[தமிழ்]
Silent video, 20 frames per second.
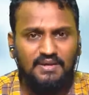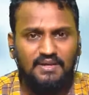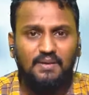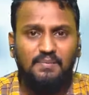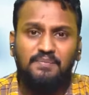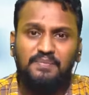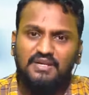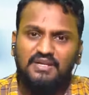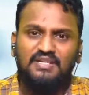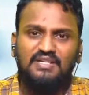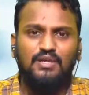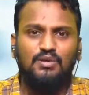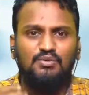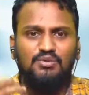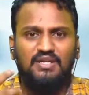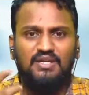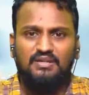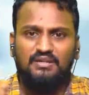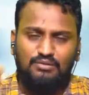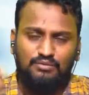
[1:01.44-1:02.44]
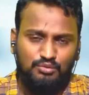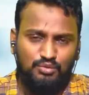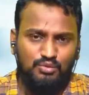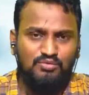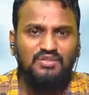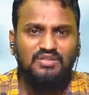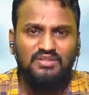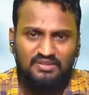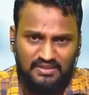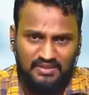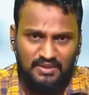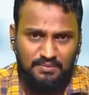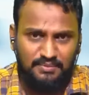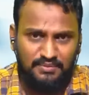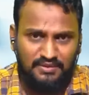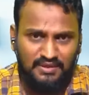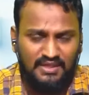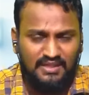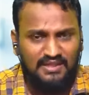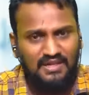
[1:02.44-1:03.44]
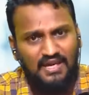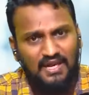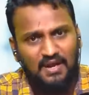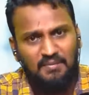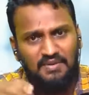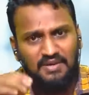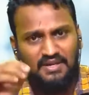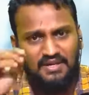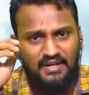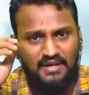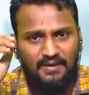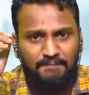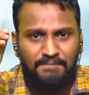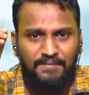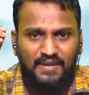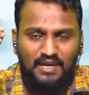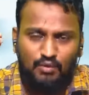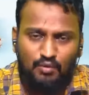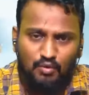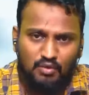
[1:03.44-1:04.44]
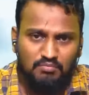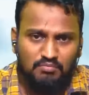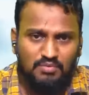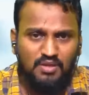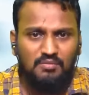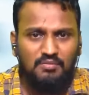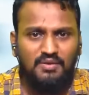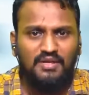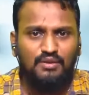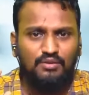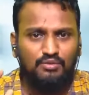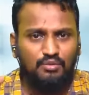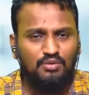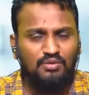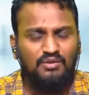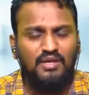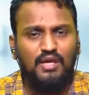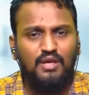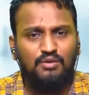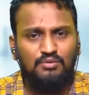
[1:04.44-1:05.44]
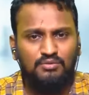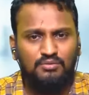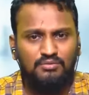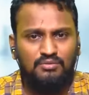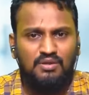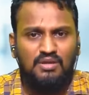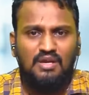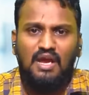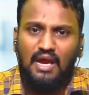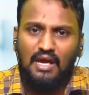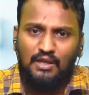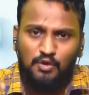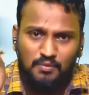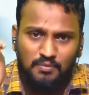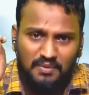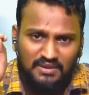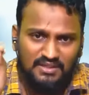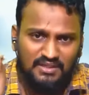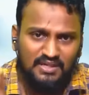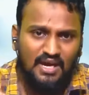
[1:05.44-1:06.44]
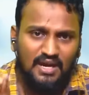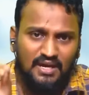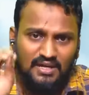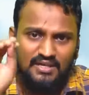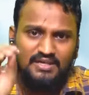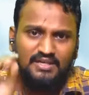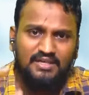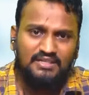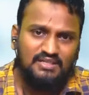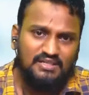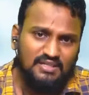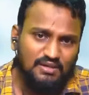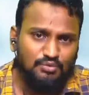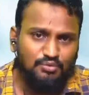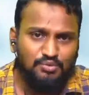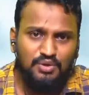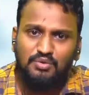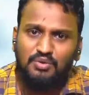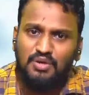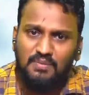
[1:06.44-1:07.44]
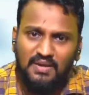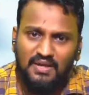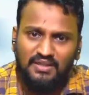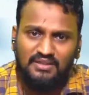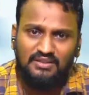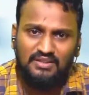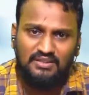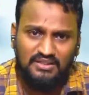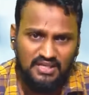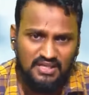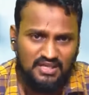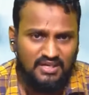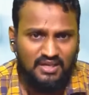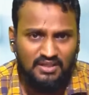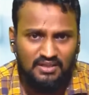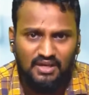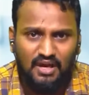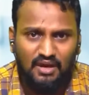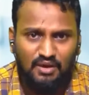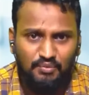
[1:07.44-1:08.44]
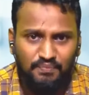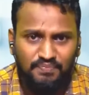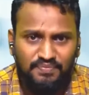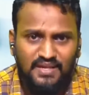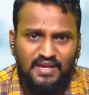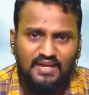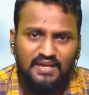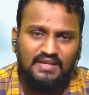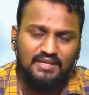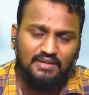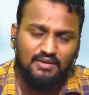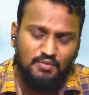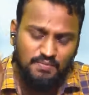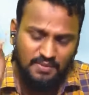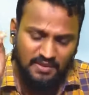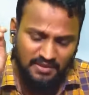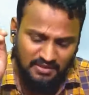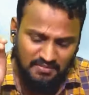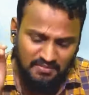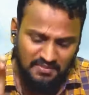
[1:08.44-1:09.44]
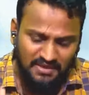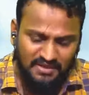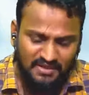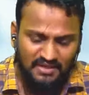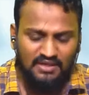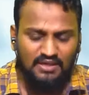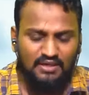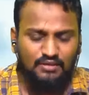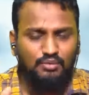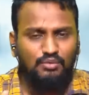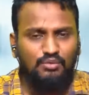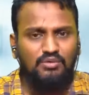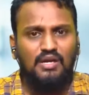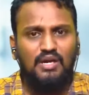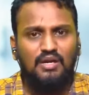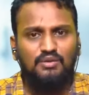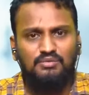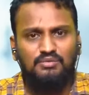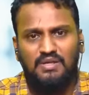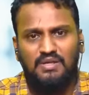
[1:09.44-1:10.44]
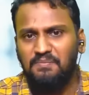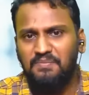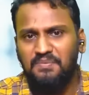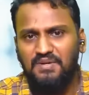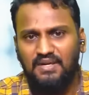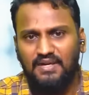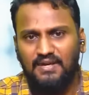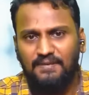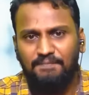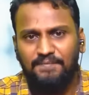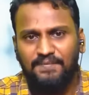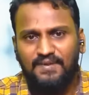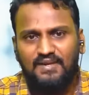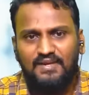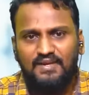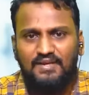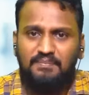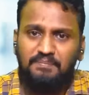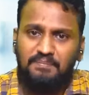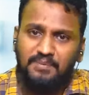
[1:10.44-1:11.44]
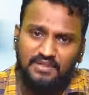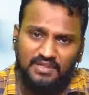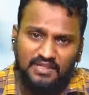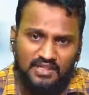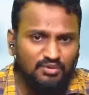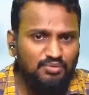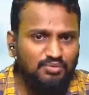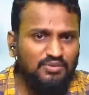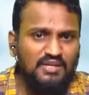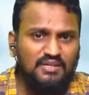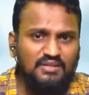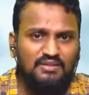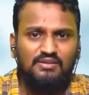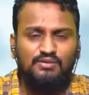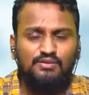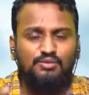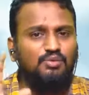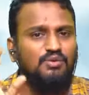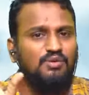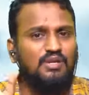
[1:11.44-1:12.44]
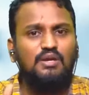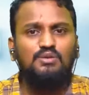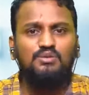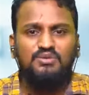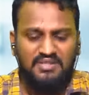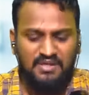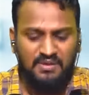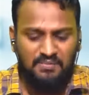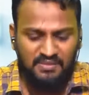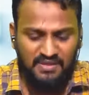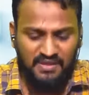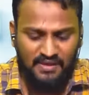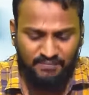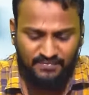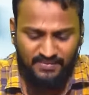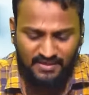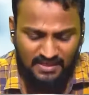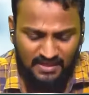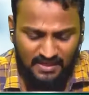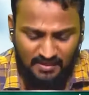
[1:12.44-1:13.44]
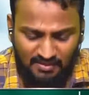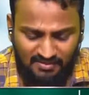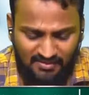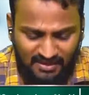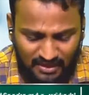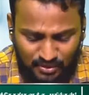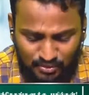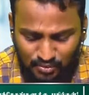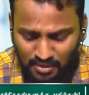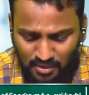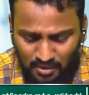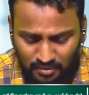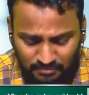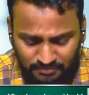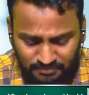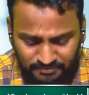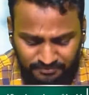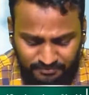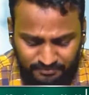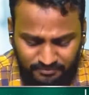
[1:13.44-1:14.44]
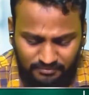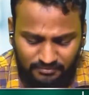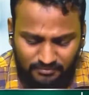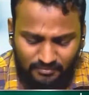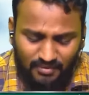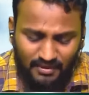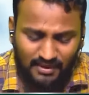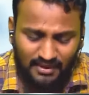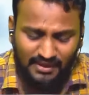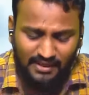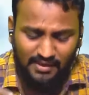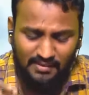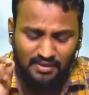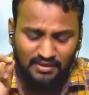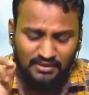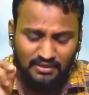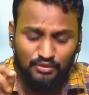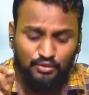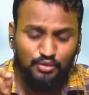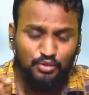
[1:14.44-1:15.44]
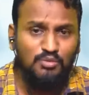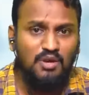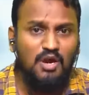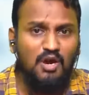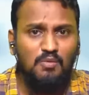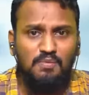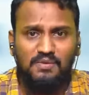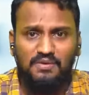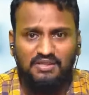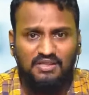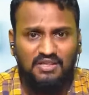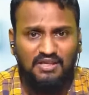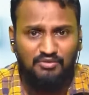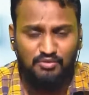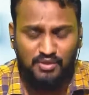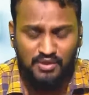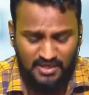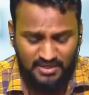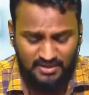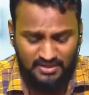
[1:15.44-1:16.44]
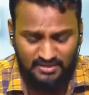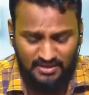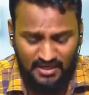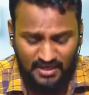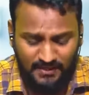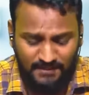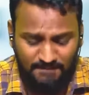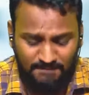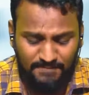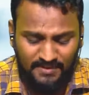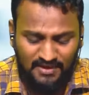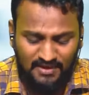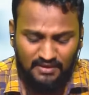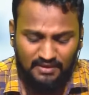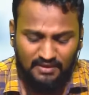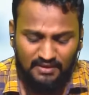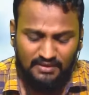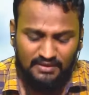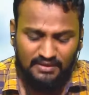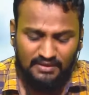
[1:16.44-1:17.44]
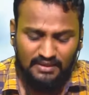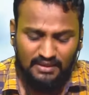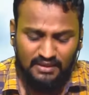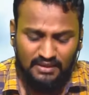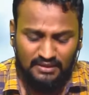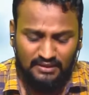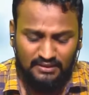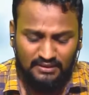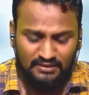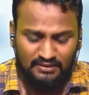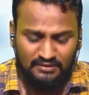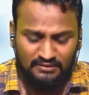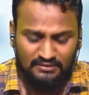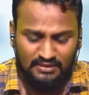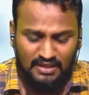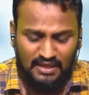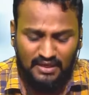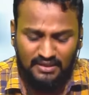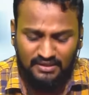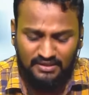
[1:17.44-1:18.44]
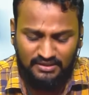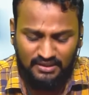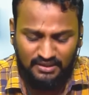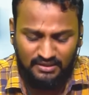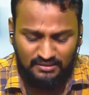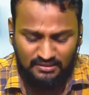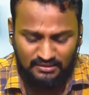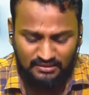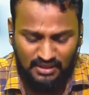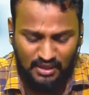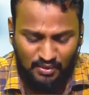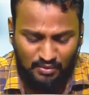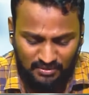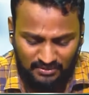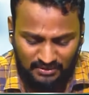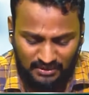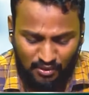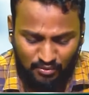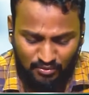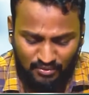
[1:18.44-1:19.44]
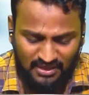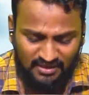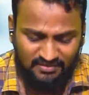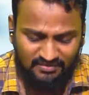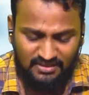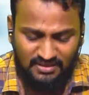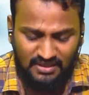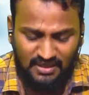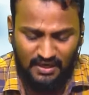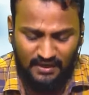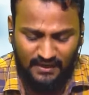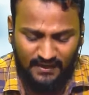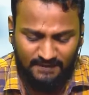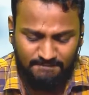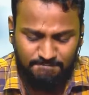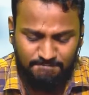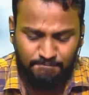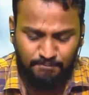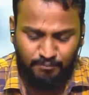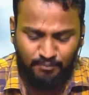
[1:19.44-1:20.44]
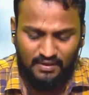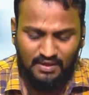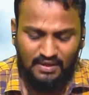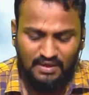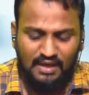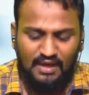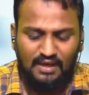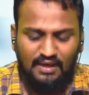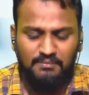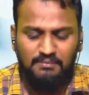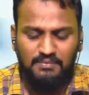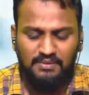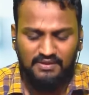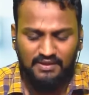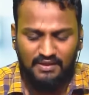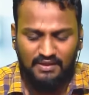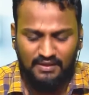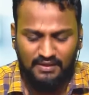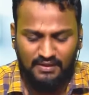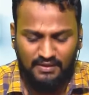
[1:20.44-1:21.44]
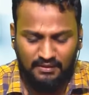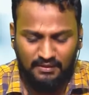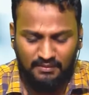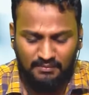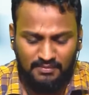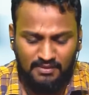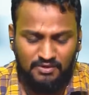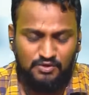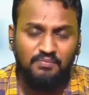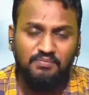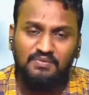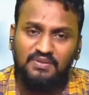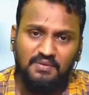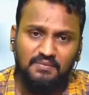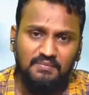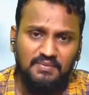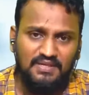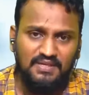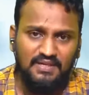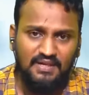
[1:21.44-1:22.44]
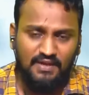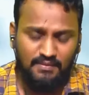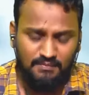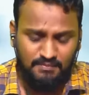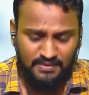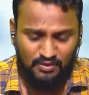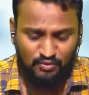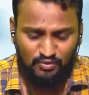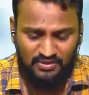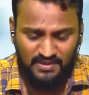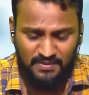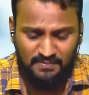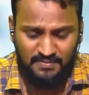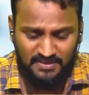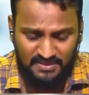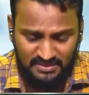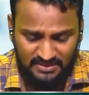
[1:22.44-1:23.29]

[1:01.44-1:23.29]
துவாவையும் குறிப்பிட்டிருக்கிறாங்க அந்த துவாவை எப்போ ஓதணும் தொழுகை முடிஞ்ச உடனே ஓதணுமா அல்லது தொழுகையில் இருக்கும்போது சஜிதாவில் இருக்கிறோம்ல அந்த சஜிதாவிலே ஓதிக்கலாமாங்கிறது இவங்களுடைய கேள்வி இன்னும் இது மாதிரி லைலத்துல் கதிர் இரவு சம்பந்தமாக சில சகோதரர்கள் கேள்வி எழுப்பியிருக்கிறாங்க அதனால் இதுக்குரிய பதிலை நம்ம தெரிந்து கொள்வோம் முதலாவதாக இதில் நம்ம தெரிந்து கொள்ள வேண்டியது லைலத்துல் கதிர் இரவு என்பது